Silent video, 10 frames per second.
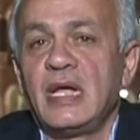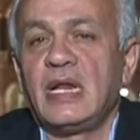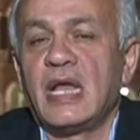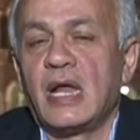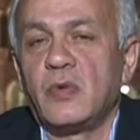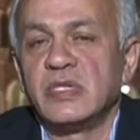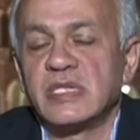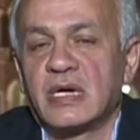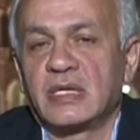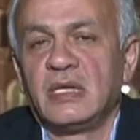إلى
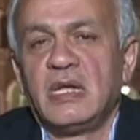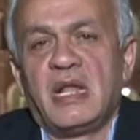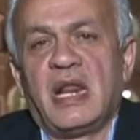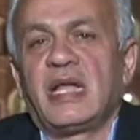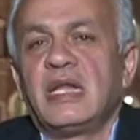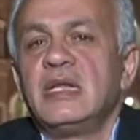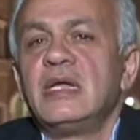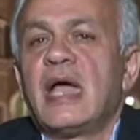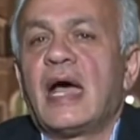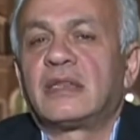الوزارات لكن
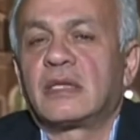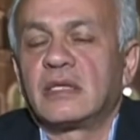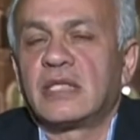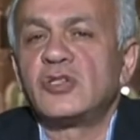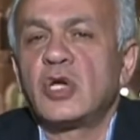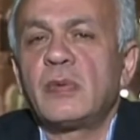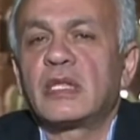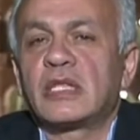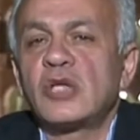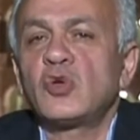
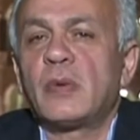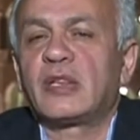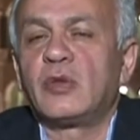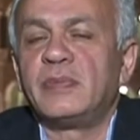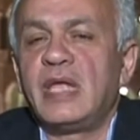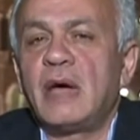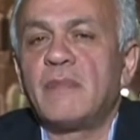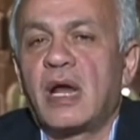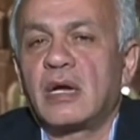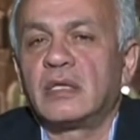تجربة لبنان
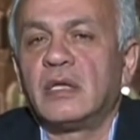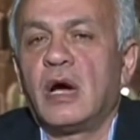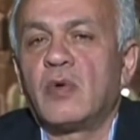مع القضاء